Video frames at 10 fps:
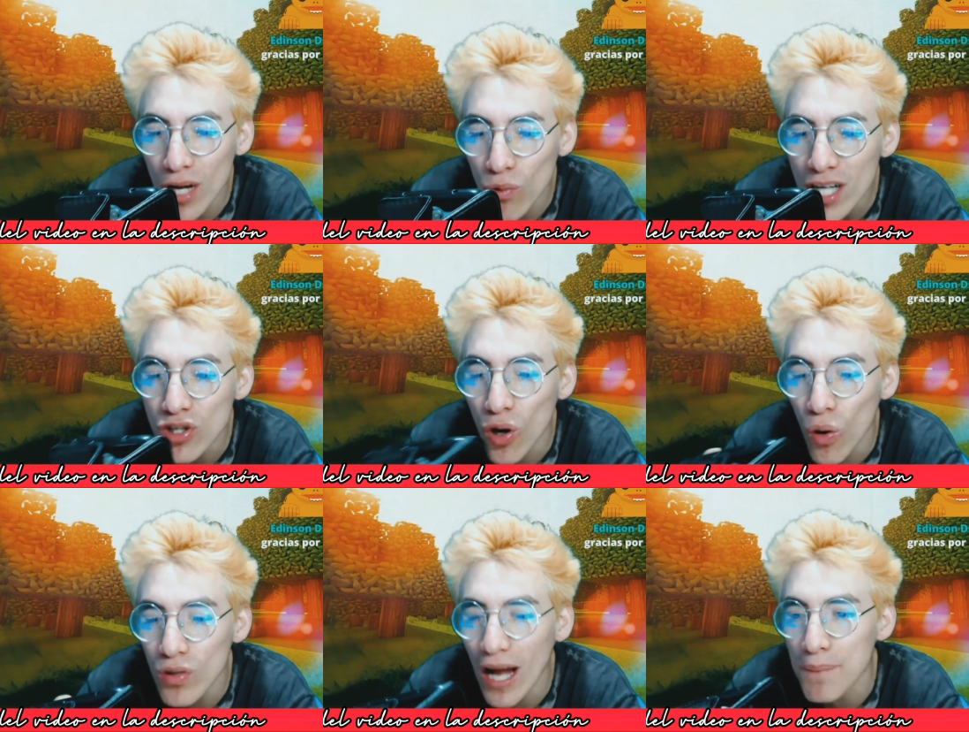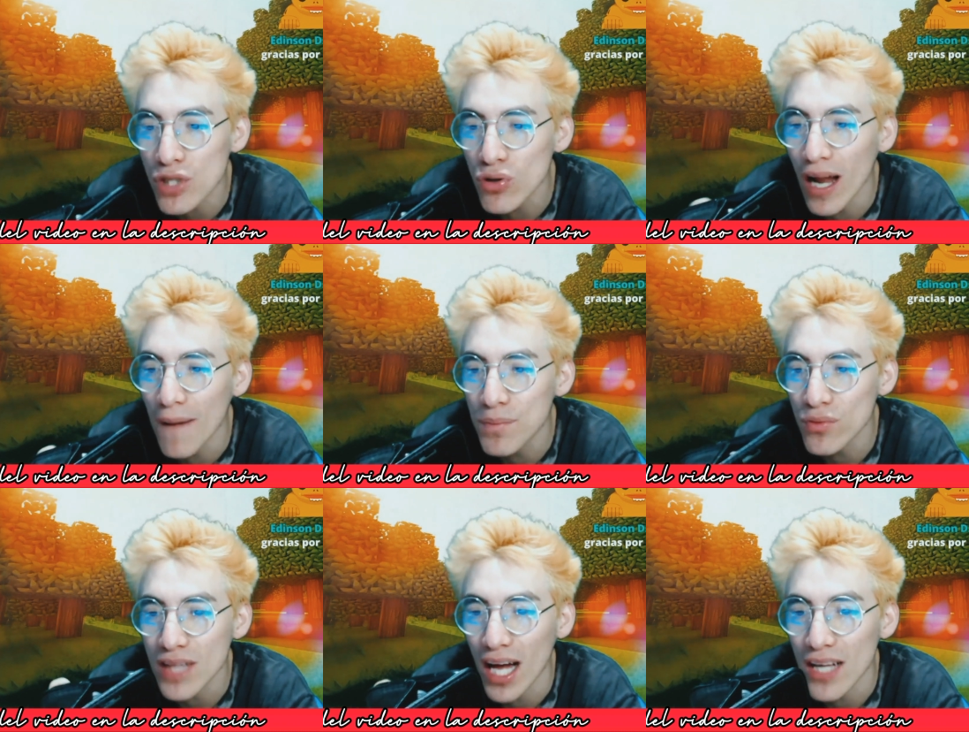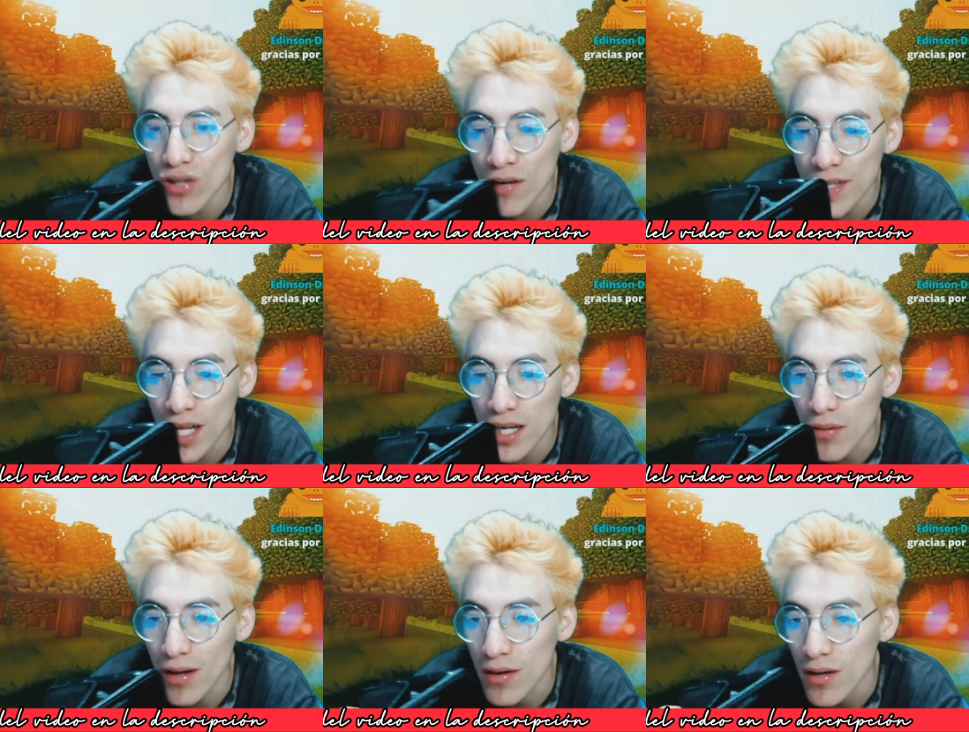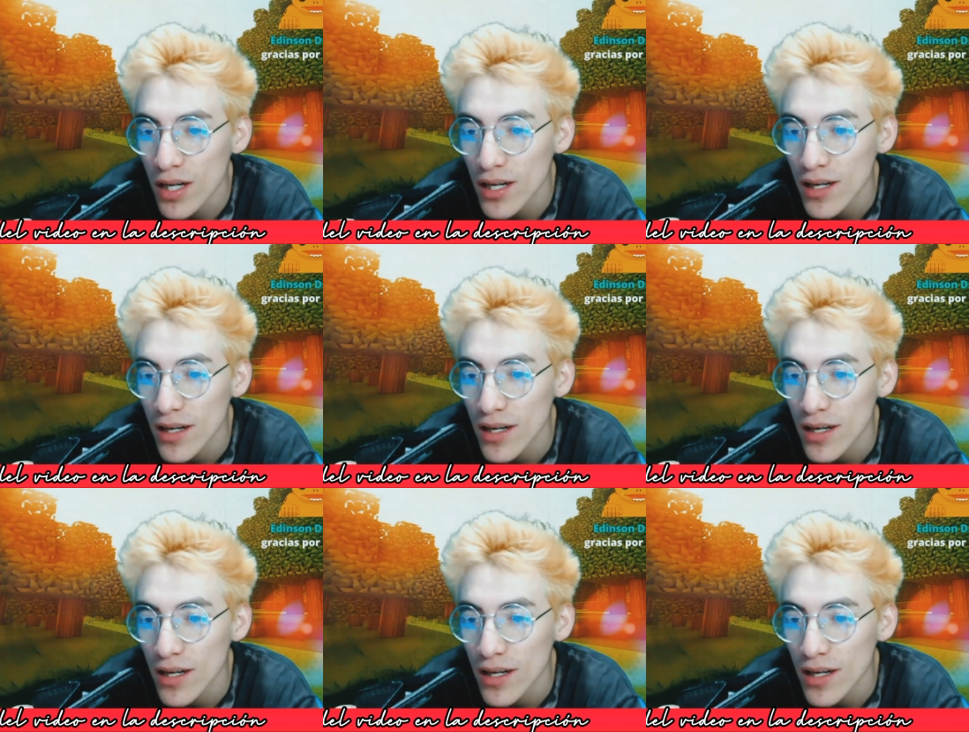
que encuentro, una pichula. Puta, ñofi de aquí, weón.